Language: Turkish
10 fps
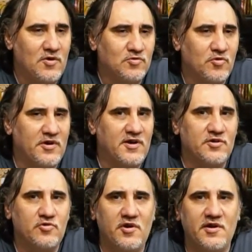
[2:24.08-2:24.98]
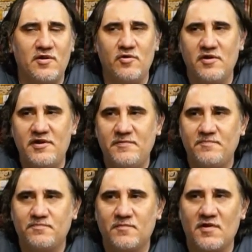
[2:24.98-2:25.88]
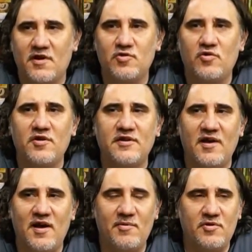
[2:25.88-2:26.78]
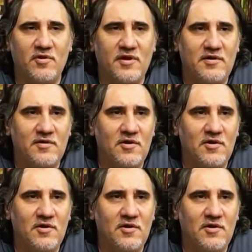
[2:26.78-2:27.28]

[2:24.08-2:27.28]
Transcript: Sonra Kadıköy'e geliyorlar. Evet. Kadıköy'e devam ediyorlar.